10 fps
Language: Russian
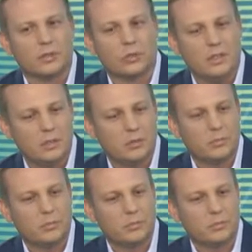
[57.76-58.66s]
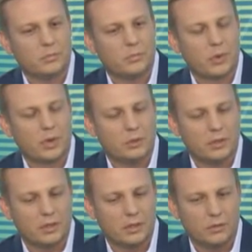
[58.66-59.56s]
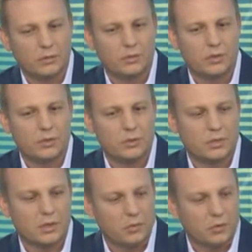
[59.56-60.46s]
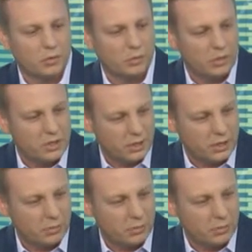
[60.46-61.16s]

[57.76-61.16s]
турниры проходят, ну, начнем с того, что на площадках